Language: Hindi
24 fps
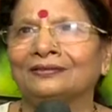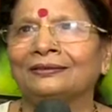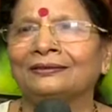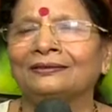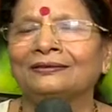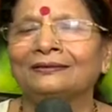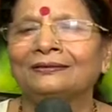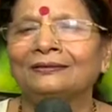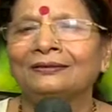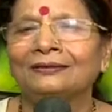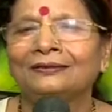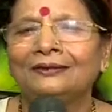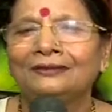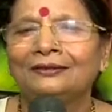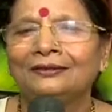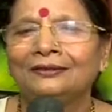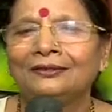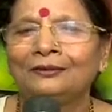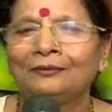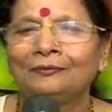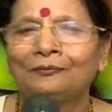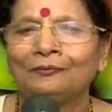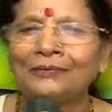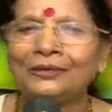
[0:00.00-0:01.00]
हैं
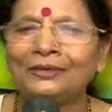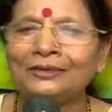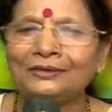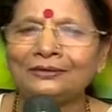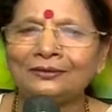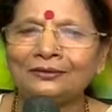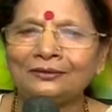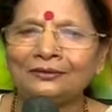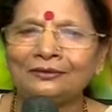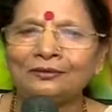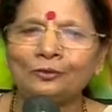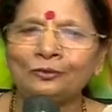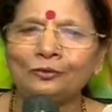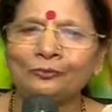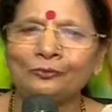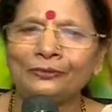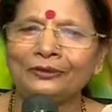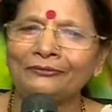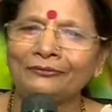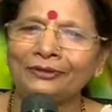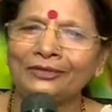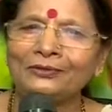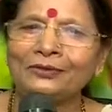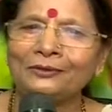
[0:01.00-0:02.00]
बस जो
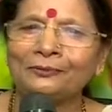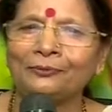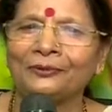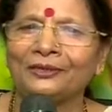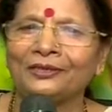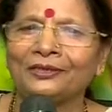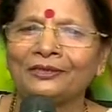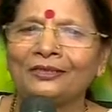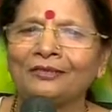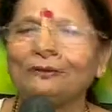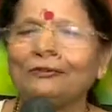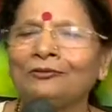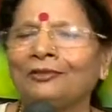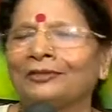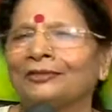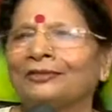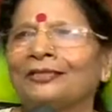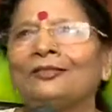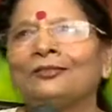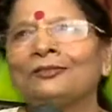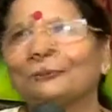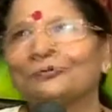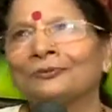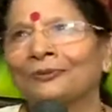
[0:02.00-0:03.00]
परिवेश बदला हुआ
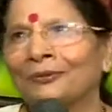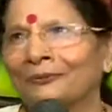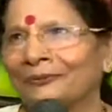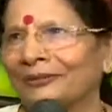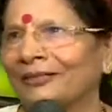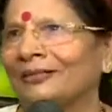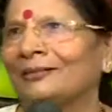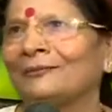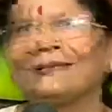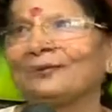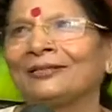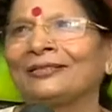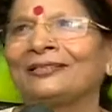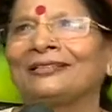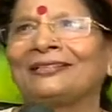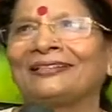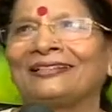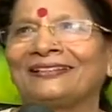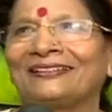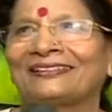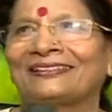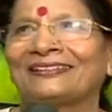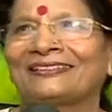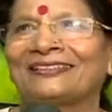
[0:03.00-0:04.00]
था उसमें मेरा मन
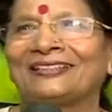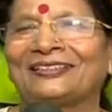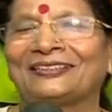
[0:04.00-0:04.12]
नहीं लगता